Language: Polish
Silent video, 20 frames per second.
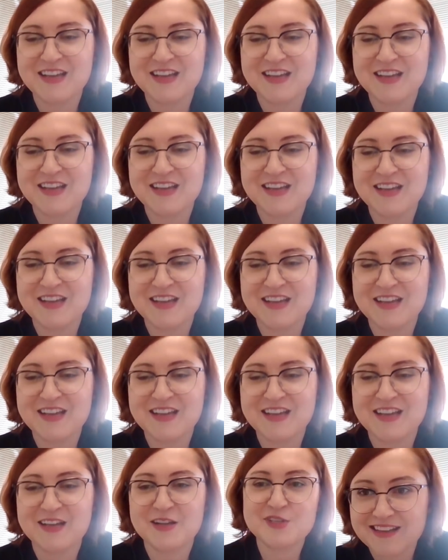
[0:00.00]
Ludzie
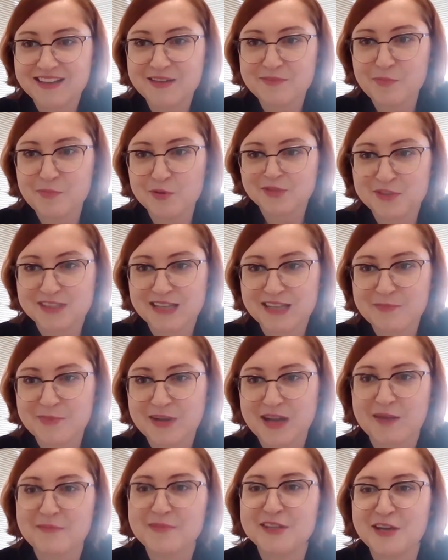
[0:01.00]
tańczą pod
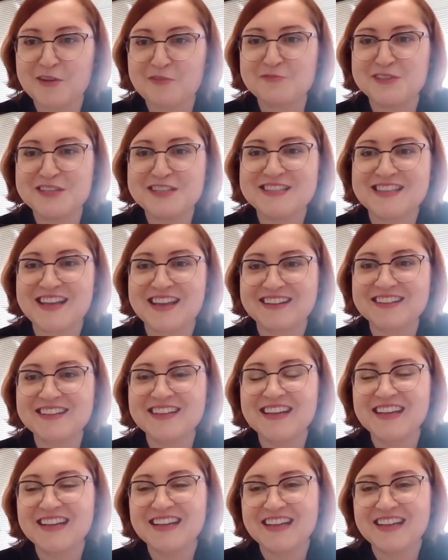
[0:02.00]
knajpkami na ulicach,